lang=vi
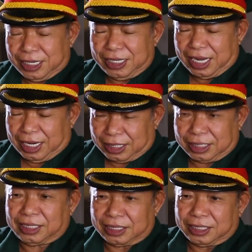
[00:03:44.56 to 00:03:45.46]
cứ ngày
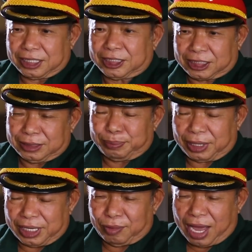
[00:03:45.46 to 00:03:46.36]
kịch kịch
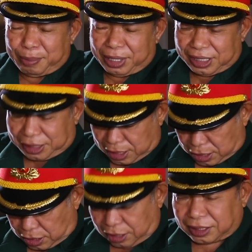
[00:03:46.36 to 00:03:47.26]
mà nhau lam mà cứ
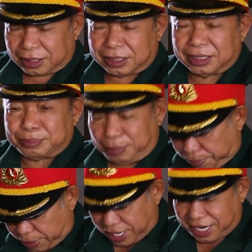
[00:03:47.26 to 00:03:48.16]
trên kịch kịch
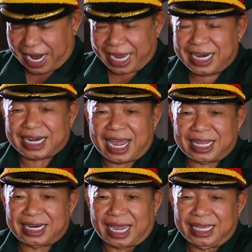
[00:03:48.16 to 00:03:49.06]
mà phải đẩy nó
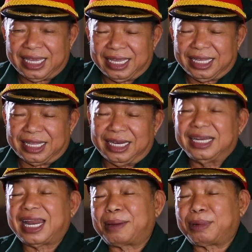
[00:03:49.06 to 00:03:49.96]
ra thế này thì
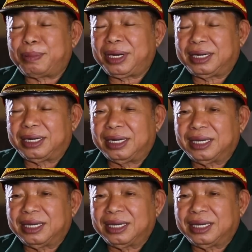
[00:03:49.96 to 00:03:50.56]
lưỡi lam nó mới nó